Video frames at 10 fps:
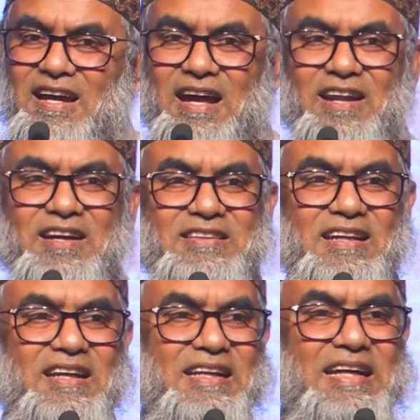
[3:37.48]
আল্লাহ
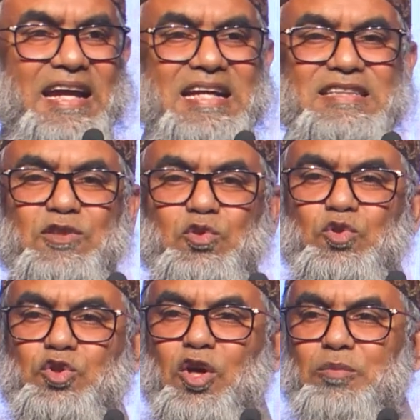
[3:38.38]
তালা এই যে দুটো
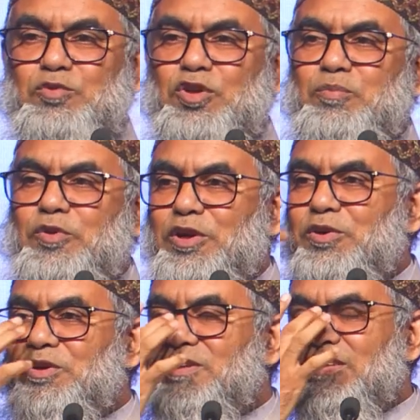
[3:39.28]
শব্দর
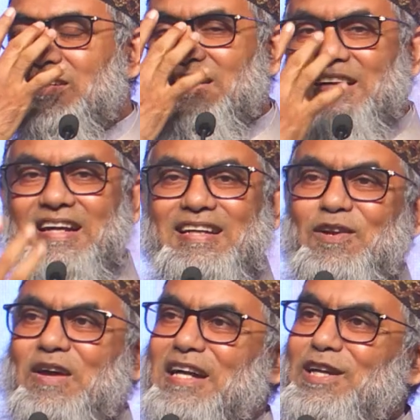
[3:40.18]
প্রয়োগ এটা
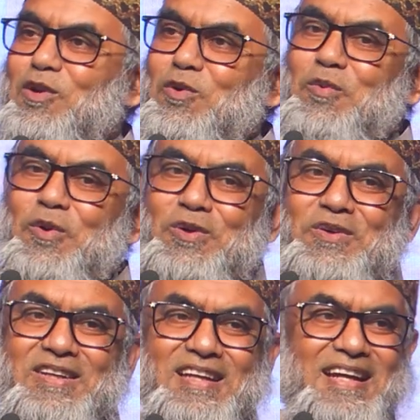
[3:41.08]
হলো একটা হলো উপর
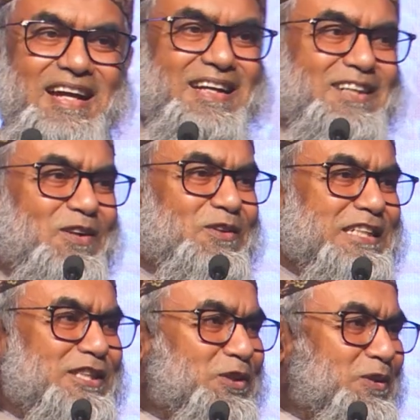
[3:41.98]
একটা হলো
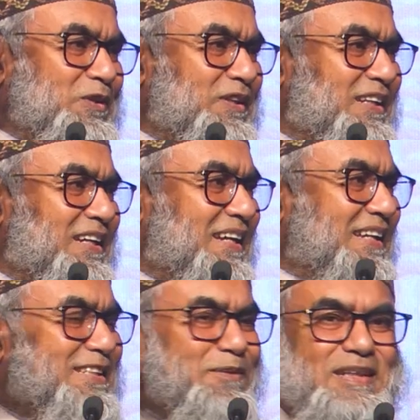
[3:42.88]
নিচু
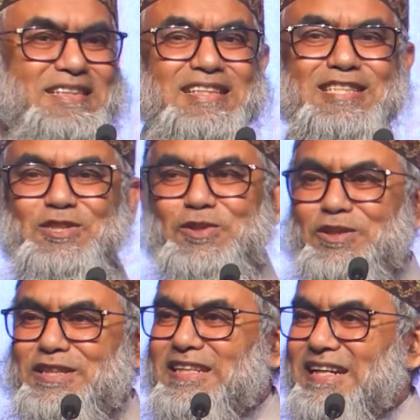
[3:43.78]
যে ব্যক্তি নিচু
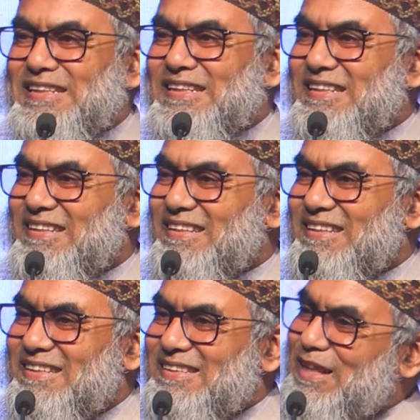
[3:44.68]
হতে জানে
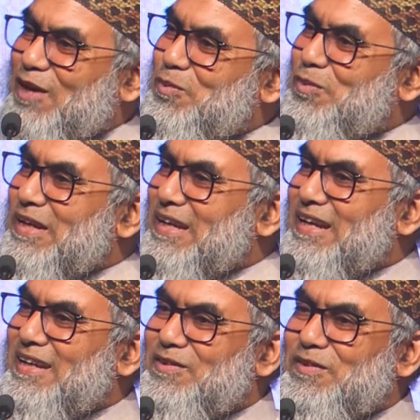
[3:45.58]
তার উপরে
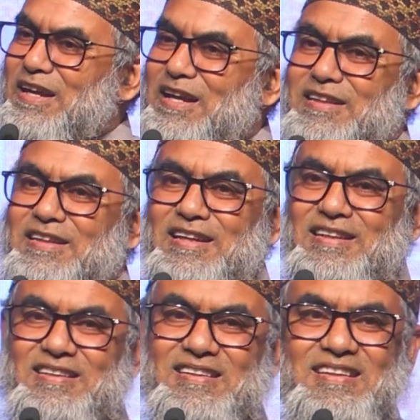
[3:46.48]
আল্লাহ আল্লাহ তালার
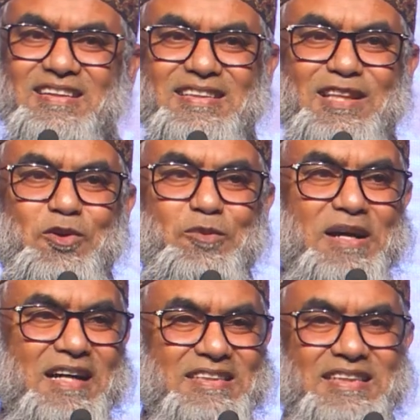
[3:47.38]
থেউবা
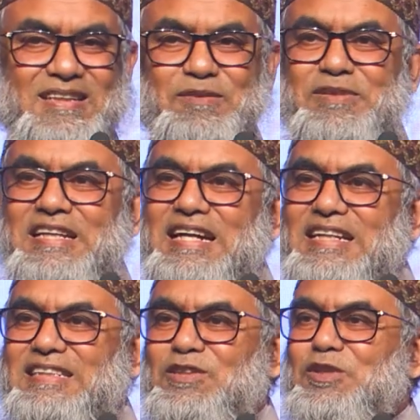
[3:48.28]
আসে ফিরে
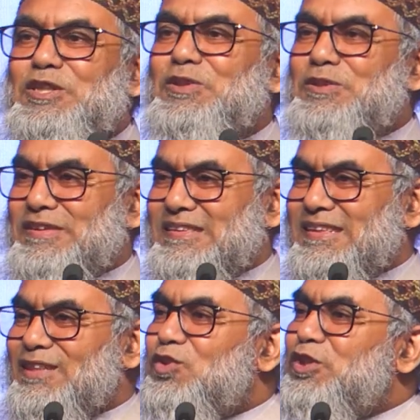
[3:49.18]
আসে দুইজন
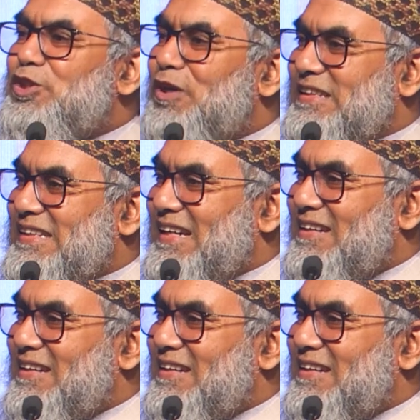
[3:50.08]
দুই সত্তা